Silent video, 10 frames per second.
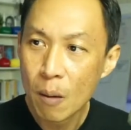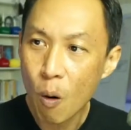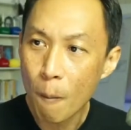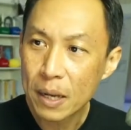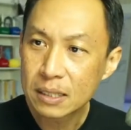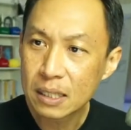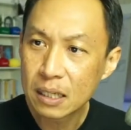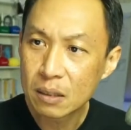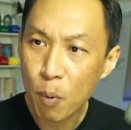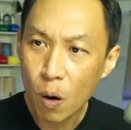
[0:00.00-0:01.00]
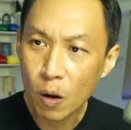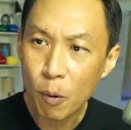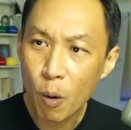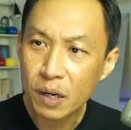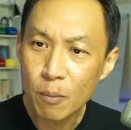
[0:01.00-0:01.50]
ผมไปเจอโพส
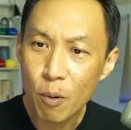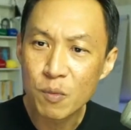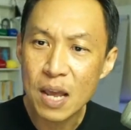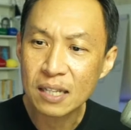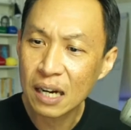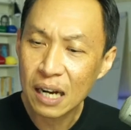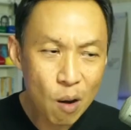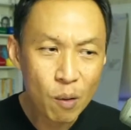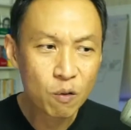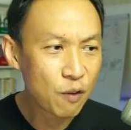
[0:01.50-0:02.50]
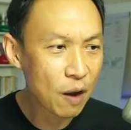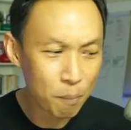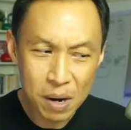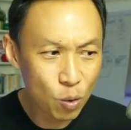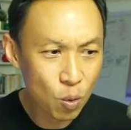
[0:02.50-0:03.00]
ต์นี้แล้วผมอยากจะเล่าให้คุณฟัง
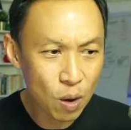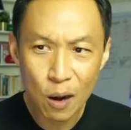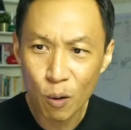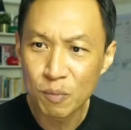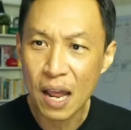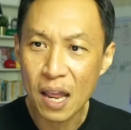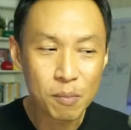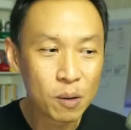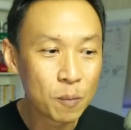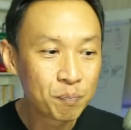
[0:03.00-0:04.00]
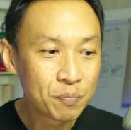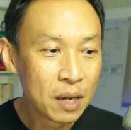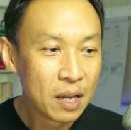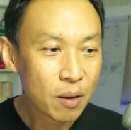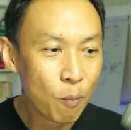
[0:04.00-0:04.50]
ไม่รู้อารมณ์ไหนไม่รู้
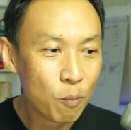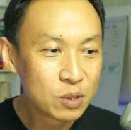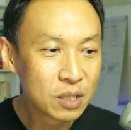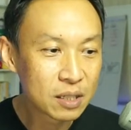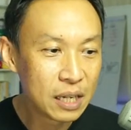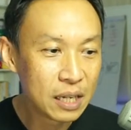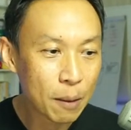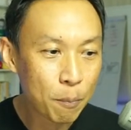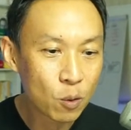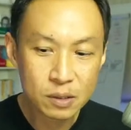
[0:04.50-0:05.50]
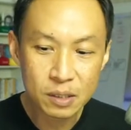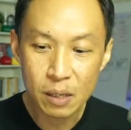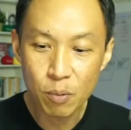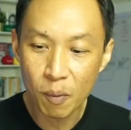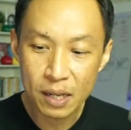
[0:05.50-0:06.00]
แต่ผมรู้สึกดีกับโพสต์
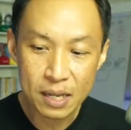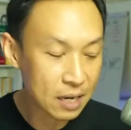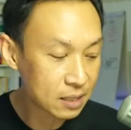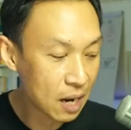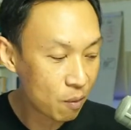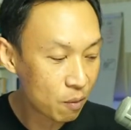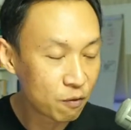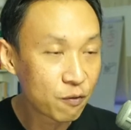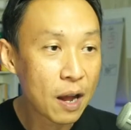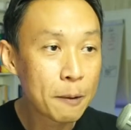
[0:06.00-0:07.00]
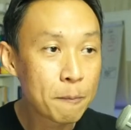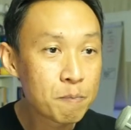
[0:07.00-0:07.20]
นี้ผมก็เลยอยากจะเล่าให้คุณฟัง